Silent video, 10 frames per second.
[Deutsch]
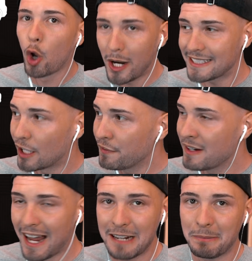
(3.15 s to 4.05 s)
Drückt jetzt auf den
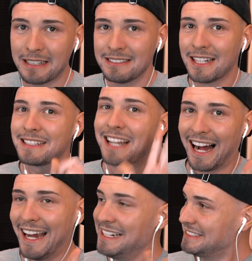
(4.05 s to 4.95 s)
Like-Button in
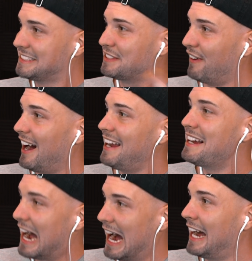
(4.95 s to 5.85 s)
3,
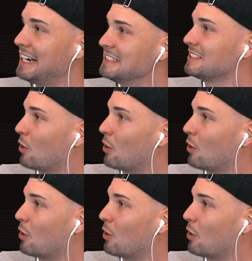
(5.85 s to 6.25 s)
2, 1.